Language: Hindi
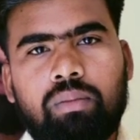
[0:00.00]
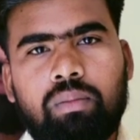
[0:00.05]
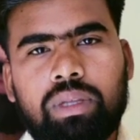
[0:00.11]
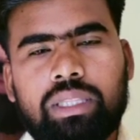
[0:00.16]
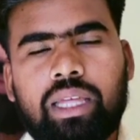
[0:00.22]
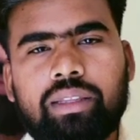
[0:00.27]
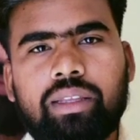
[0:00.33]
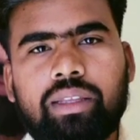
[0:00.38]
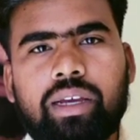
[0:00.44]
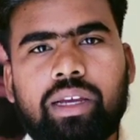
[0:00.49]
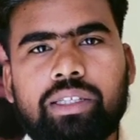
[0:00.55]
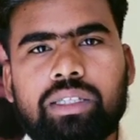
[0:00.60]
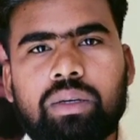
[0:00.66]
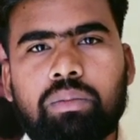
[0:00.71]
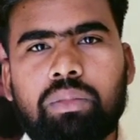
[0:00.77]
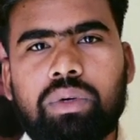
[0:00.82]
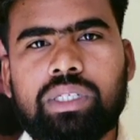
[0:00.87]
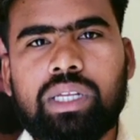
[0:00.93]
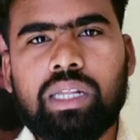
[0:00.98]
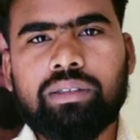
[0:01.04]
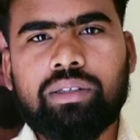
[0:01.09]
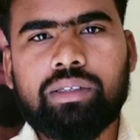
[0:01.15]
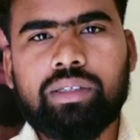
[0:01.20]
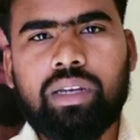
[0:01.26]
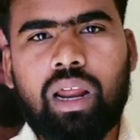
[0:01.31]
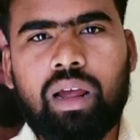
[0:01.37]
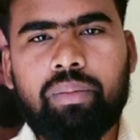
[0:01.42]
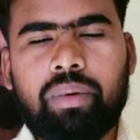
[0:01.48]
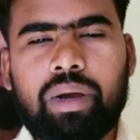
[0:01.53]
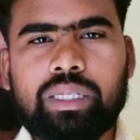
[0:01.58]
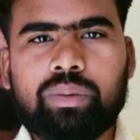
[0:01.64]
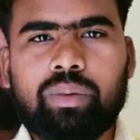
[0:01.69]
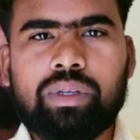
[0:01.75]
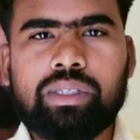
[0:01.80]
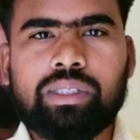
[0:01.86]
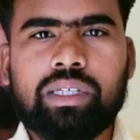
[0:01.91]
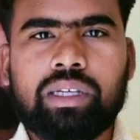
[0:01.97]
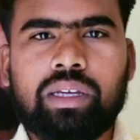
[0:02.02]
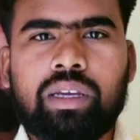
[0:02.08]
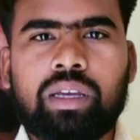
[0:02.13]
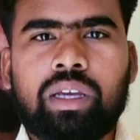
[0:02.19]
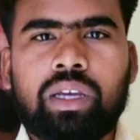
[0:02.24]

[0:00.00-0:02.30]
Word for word: बता दें कि जमुई सांसद चिराग पासवान से